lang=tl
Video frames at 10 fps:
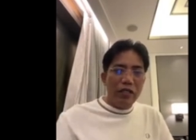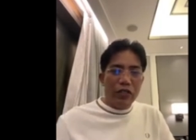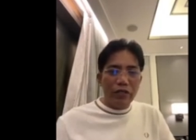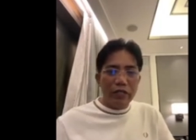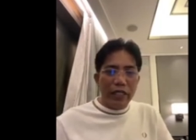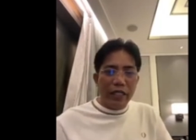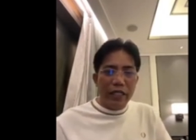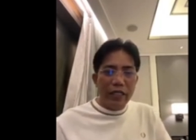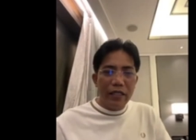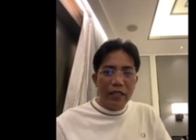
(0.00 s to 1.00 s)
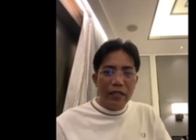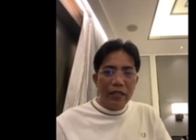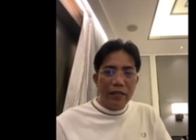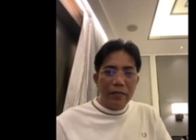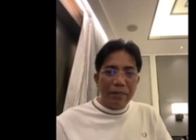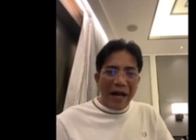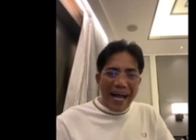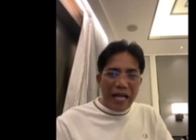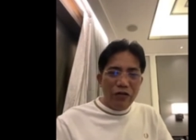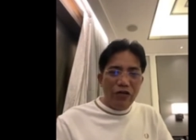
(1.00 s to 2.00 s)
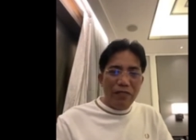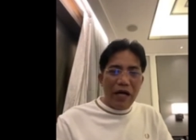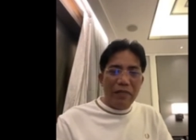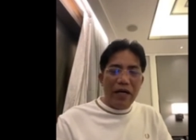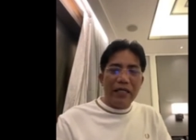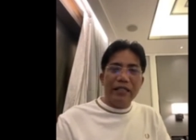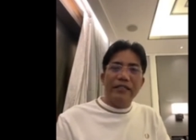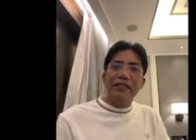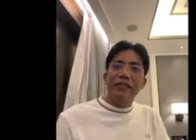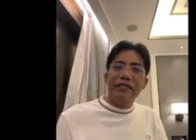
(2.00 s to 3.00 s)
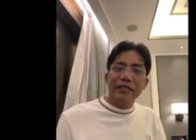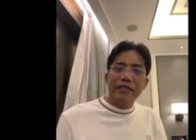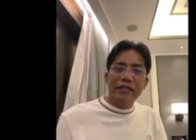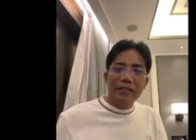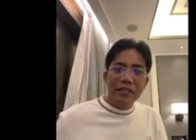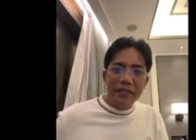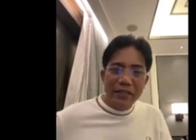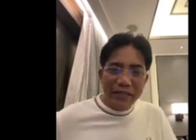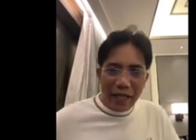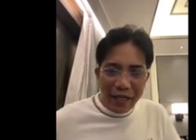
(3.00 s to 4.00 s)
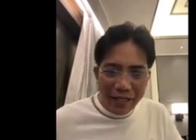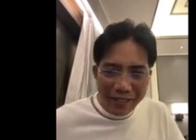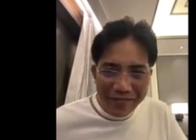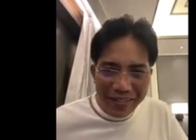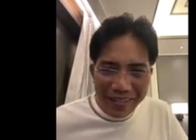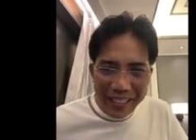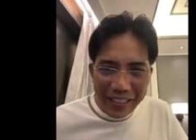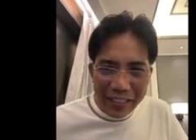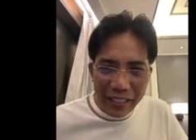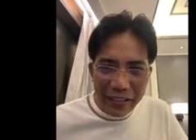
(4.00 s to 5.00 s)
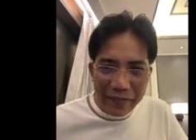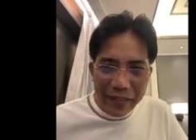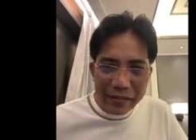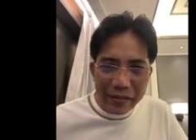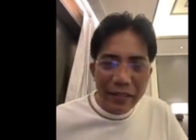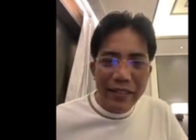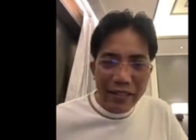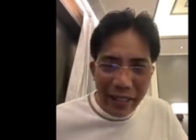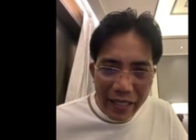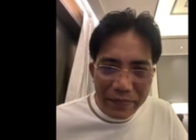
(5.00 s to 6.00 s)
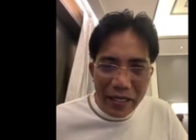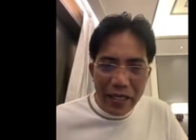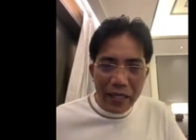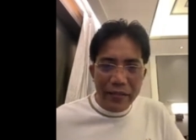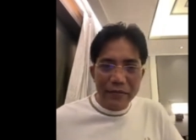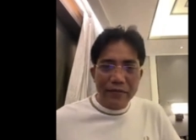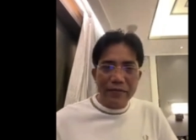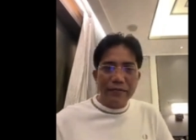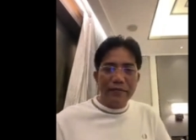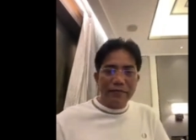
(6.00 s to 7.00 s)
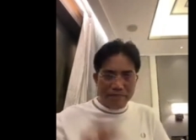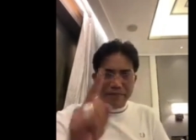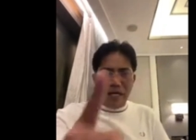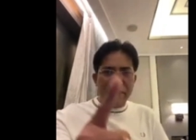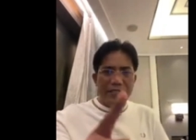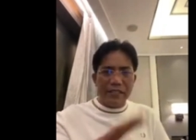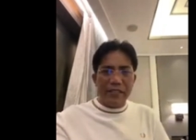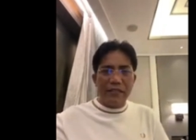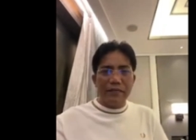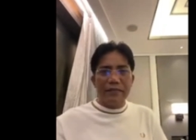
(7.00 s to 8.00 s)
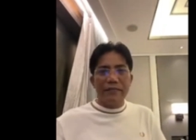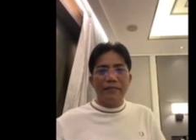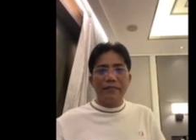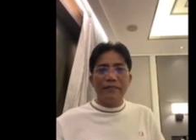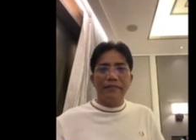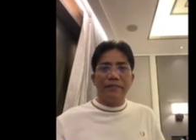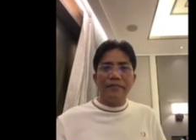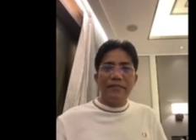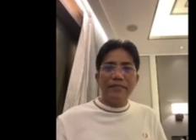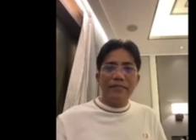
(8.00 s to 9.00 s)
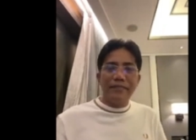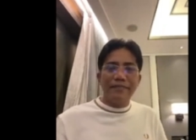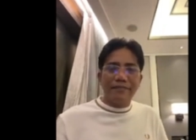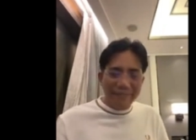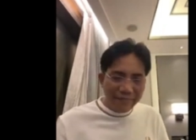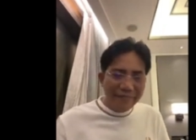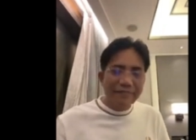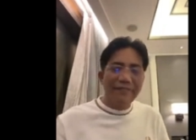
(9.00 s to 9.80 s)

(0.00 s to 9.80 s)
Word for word: Yuri, paano yumaman? Tanggalin mo yung inggit sa katawan. Yayaman ka. Promise. Mm-hmm.